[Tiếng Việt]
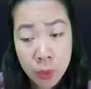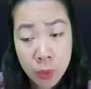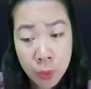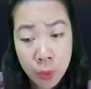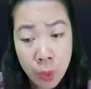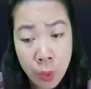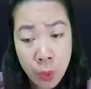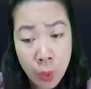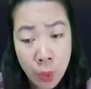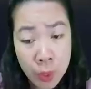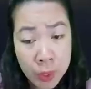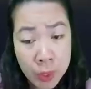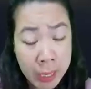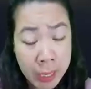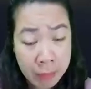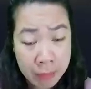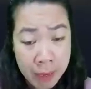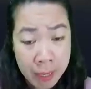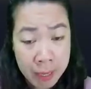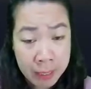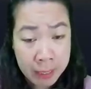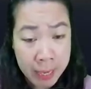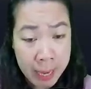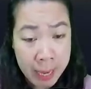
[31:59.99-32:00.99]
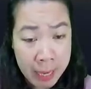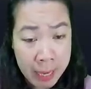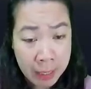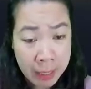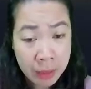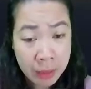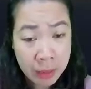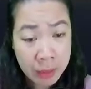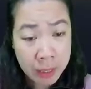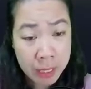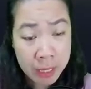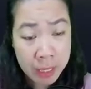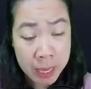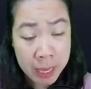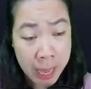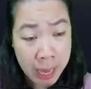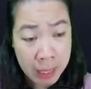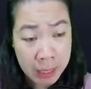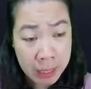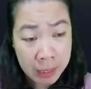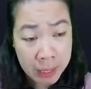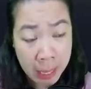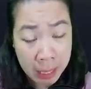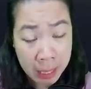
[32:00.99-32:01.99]
Cô càng phản kháng thì
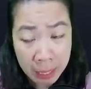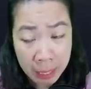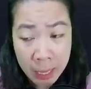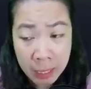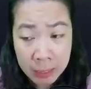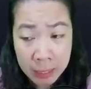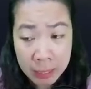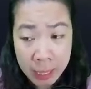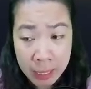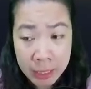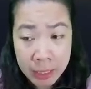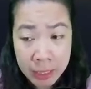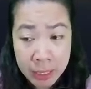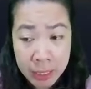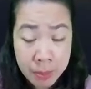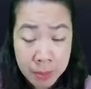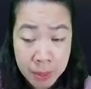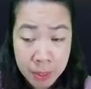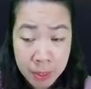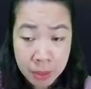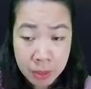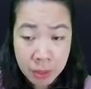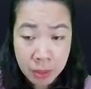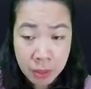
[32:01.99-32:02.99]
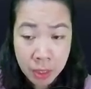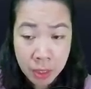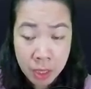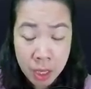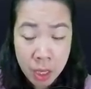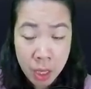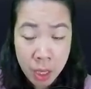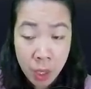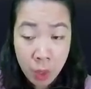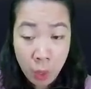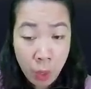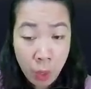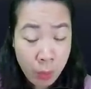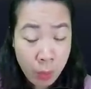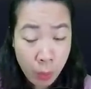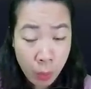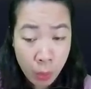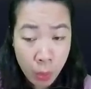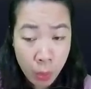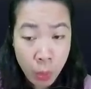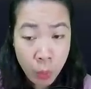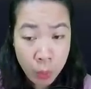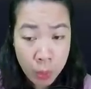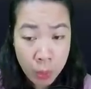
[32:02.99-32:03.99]
hắn càng ngang ngạnh chiếm giữ. Qua
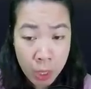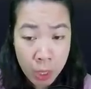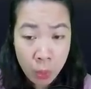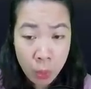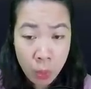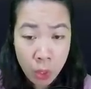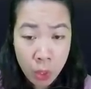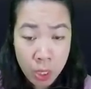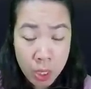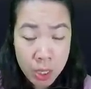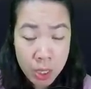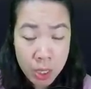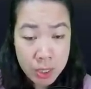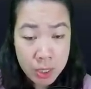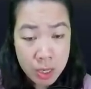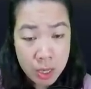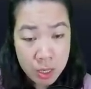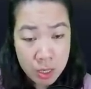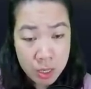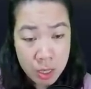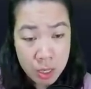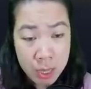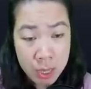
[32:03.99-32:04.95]
một lúc lâu, dường như